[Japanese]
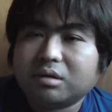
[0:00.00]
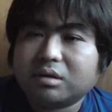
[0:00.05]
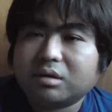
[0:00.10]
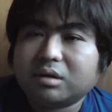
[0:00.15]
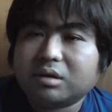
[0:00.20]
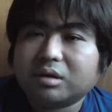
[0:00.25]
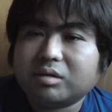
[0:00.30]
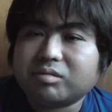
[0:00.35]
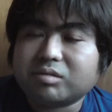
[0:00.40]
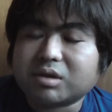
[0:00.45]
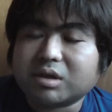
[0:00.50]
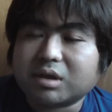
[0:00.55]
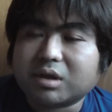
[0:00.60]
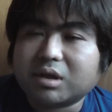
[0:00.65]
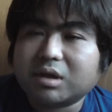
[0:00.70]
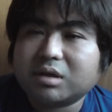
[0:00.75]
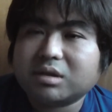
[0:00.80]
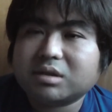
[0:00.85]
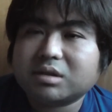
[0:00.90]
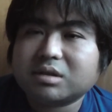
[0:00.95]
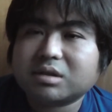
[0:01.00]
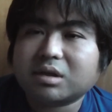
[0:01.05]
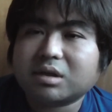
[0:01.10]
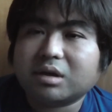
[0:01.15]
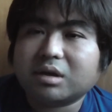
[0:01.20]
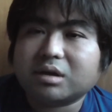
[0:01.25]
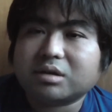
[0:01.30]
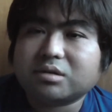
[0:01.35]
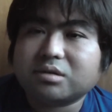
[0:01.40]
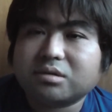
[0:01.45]
いうんですか警察
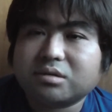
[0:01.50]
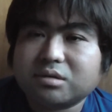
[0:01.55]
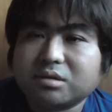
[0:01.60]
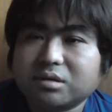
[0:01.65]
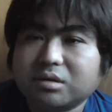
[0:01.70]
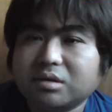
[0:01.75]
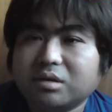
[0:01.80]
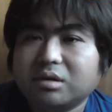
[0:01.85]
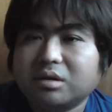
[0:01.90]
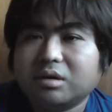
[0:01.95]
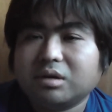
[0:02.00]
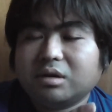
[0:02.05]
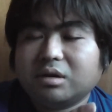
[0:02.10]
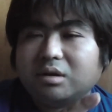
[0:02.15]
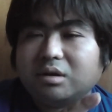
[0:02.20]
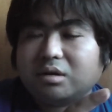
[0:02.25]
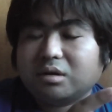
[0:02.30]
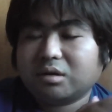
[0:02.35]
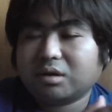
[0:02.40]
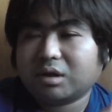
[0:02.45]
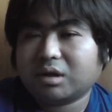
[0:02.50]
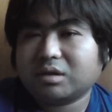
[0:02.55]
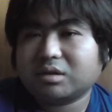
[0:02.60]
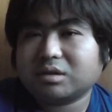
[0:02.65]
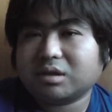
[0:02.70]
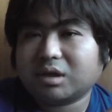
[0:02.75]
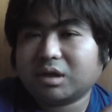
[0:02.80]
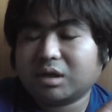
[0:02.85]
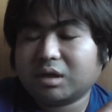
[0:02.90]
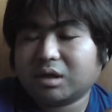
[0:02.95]
官が即
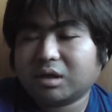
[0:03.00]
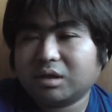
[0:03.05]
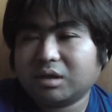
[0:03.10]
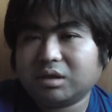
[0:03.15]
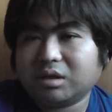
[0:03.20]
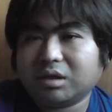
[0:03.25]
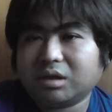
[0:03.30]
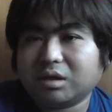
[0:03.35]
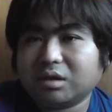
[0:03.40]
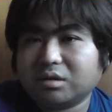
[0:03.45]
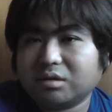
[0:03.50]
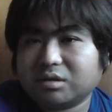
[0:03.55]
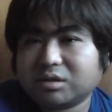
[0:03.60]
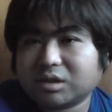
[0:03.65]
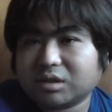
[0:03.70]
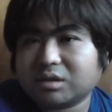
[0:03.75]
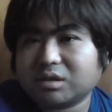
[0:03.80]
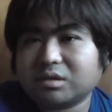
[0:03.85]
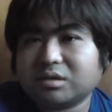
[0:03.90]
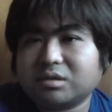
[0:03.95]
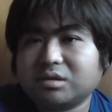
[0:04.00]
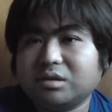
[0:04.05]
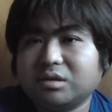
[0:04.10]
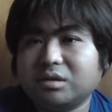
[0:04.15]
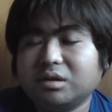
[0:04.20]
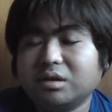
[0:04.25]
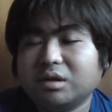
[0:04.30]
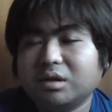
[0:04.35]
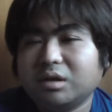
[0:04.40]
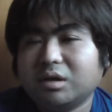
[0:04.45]
犯人射
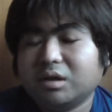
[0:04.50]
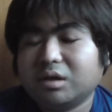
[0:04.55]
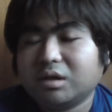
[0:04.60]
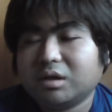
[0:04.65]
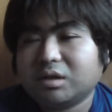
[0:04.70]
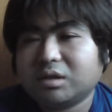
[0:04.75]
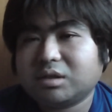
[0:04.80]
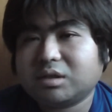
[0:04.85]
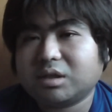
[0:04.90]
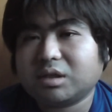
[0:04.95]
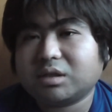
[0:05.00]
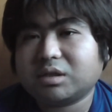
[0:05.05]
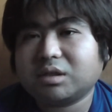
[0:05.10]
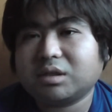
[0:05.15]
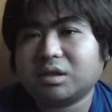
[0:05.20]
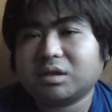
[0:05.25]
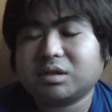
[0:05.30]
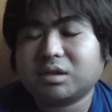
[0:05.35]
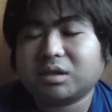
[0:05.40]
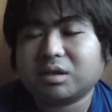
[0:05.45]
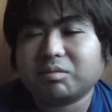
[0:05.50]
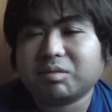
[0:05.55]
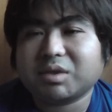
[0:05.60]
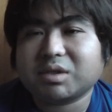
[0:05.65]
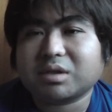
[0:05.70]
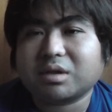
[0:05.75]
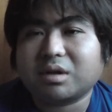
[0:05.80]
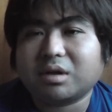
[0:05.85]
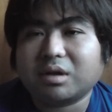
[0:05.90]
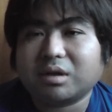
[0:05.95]
殺して死なせてま
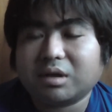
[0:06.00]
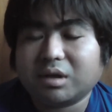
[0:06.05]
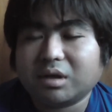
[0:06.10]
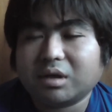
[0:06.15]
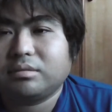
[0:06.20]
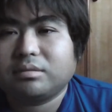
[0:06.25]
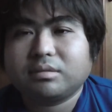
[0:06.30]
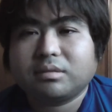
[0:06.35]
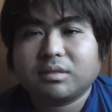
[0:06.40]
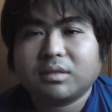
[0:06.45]
すからね。